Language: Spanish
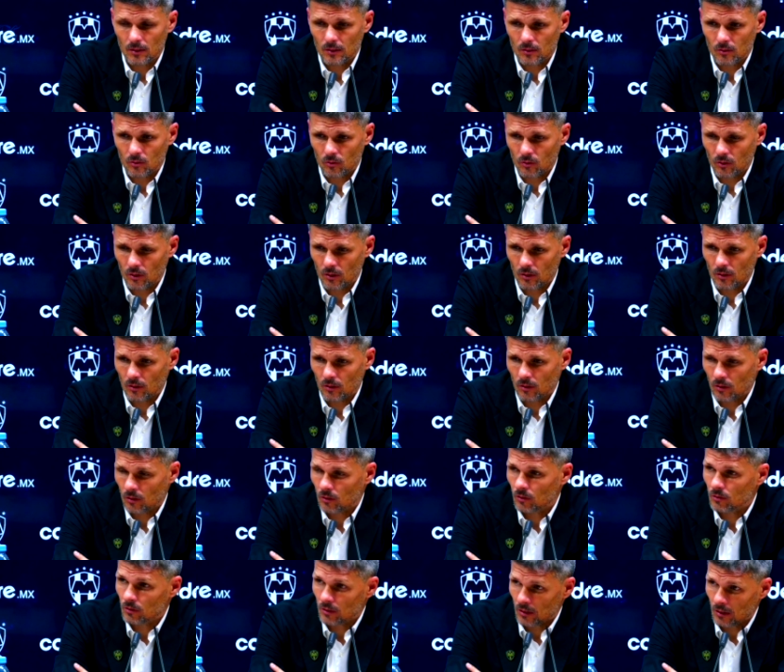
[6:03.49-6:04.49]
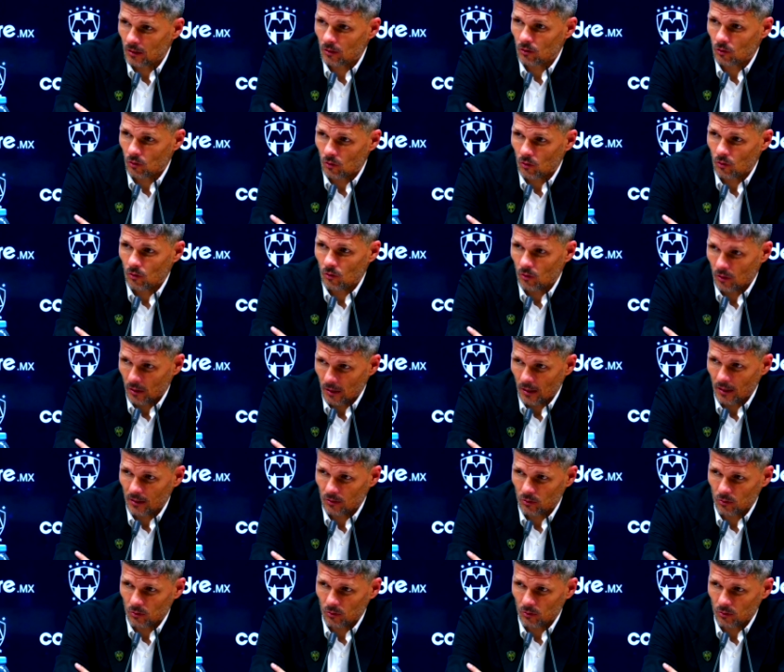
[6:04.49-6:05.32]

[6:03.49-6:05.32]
Estoy contento con lo que